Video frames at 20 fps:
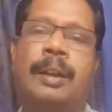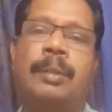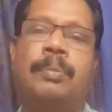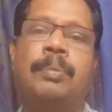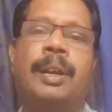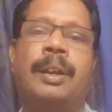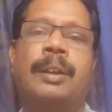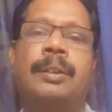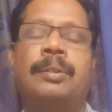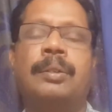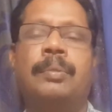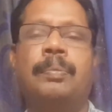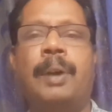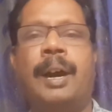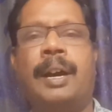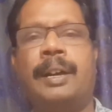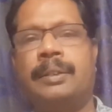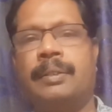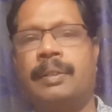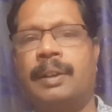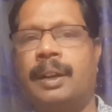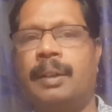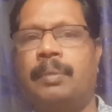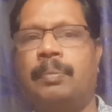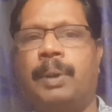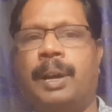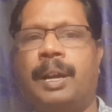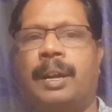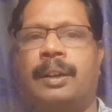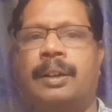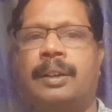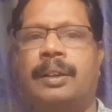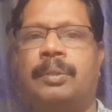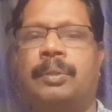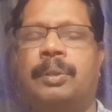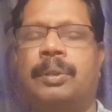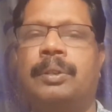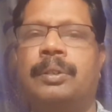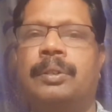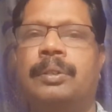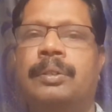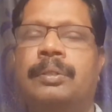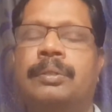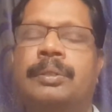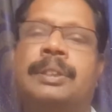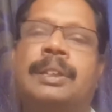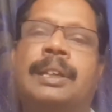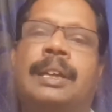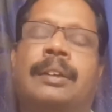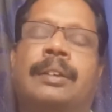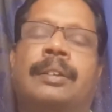அருமையாக இருக்கும் எல்லாம் பாராட்டின ஒரு விஷயம்